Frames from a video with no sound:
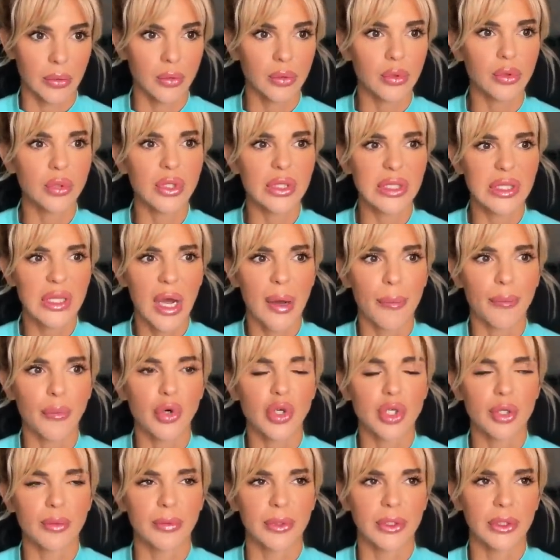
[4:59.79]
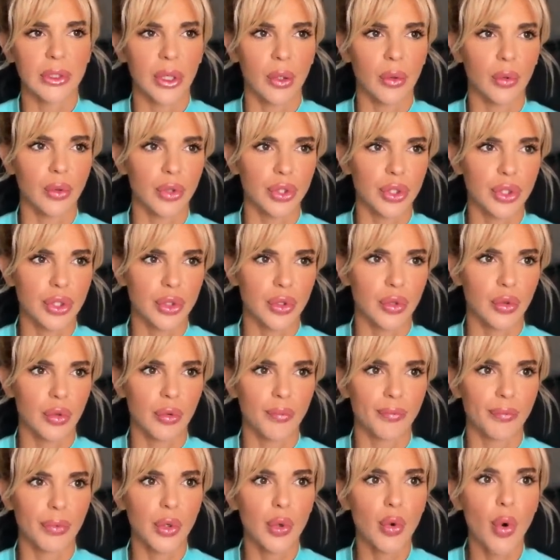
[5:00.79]
Ну, то есть, да, может быть такое, что
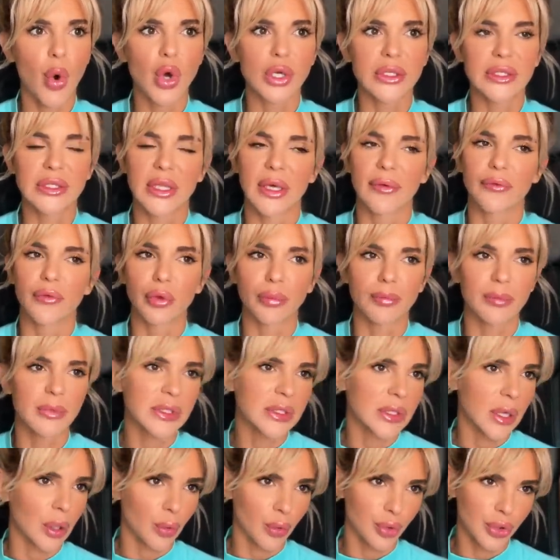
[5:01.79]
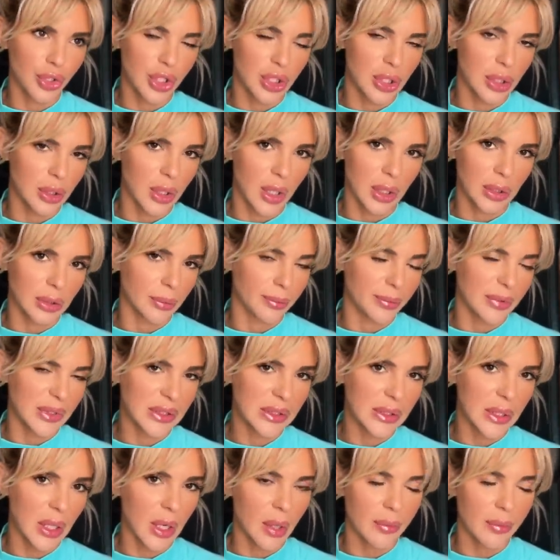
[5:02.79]
просто вот мы закончили как-то, перестали